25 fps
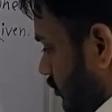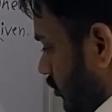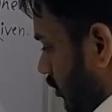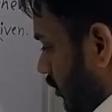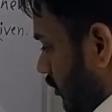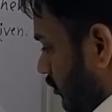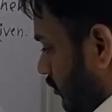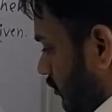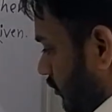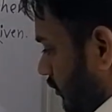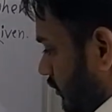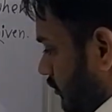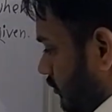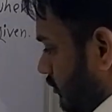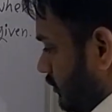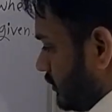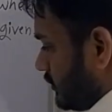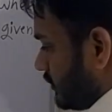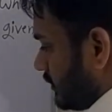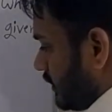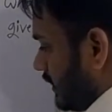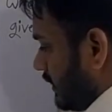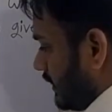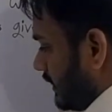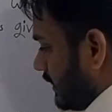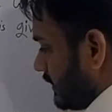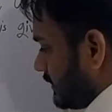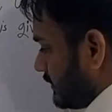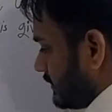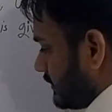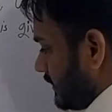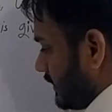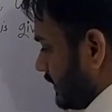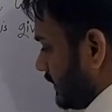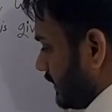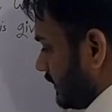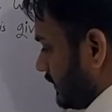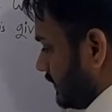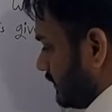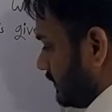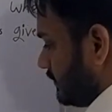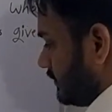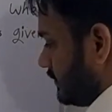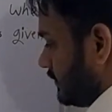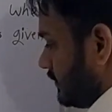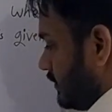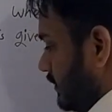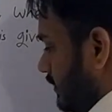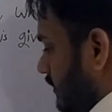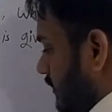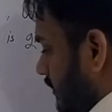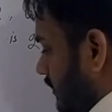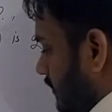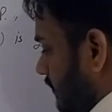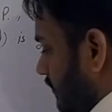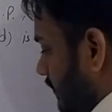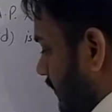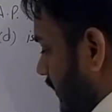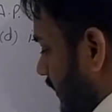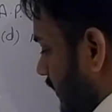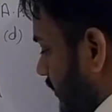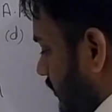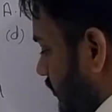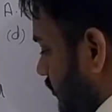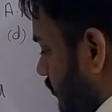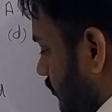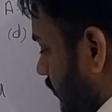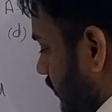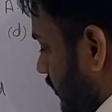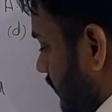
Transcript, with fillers: सॉल्व करोगे तो इसका आंसर आएगा माइनस